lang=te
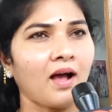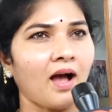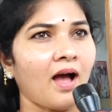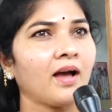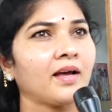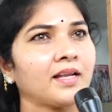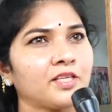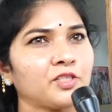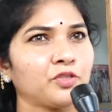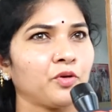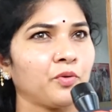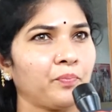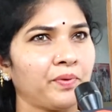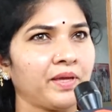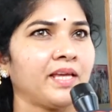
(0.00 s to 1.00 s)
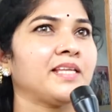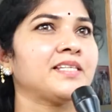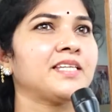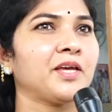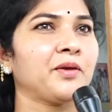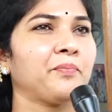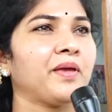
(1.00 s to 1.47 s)
కాంగ్రెస్
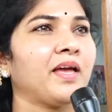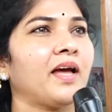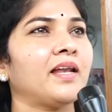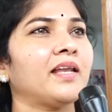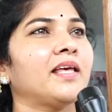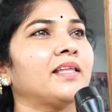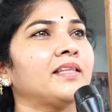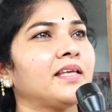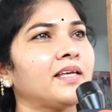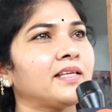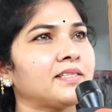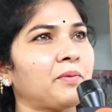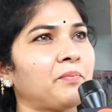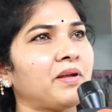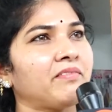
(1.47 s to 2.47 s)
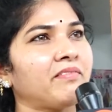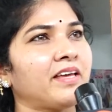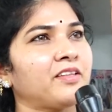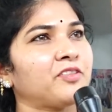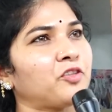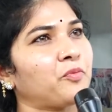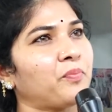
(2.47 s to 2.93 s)
బీజేపీ అనేది
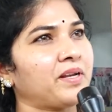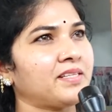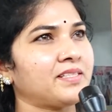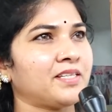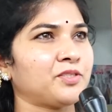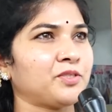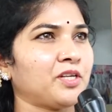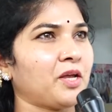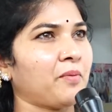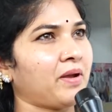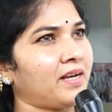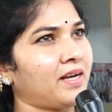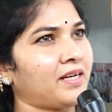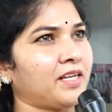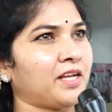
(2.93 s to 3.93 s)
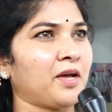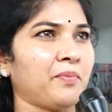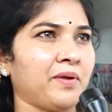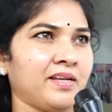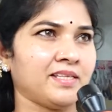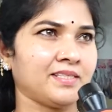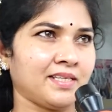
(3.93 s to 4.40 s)
సమన్వయంతో పనిచేస్తున్నాం అన్నట్టుగా
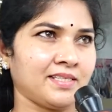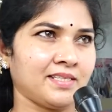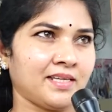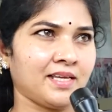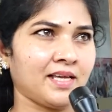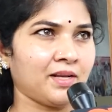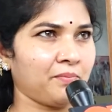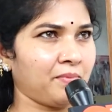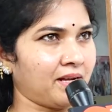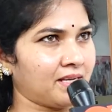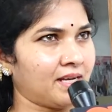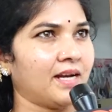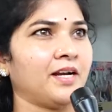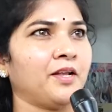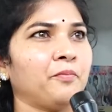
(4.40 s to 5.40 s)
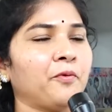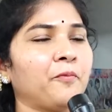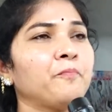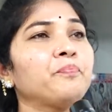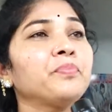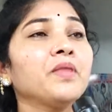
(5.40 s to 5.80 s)
బండి సంజయ్ గారు మాట్లాడము